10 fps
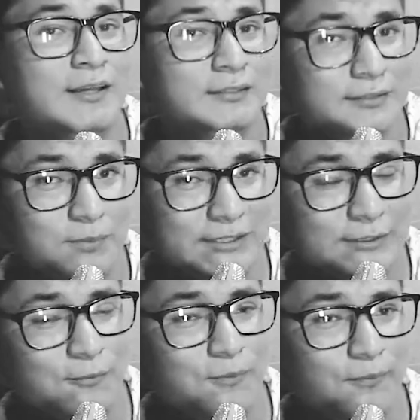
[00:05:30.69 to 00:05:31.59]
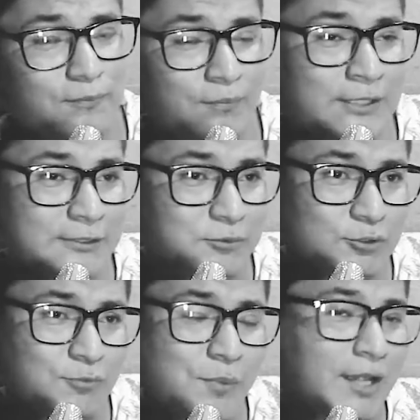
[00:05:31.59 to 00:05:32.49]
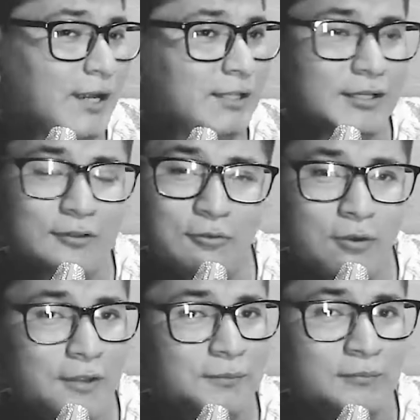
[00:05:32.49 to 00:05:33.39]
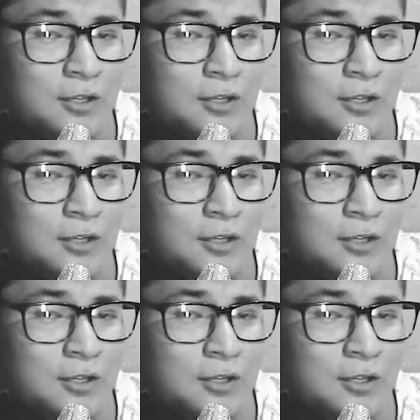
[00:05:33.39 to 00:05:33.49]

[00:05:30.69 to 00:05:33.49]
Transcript: si vas con vas a buscar mecánico no hay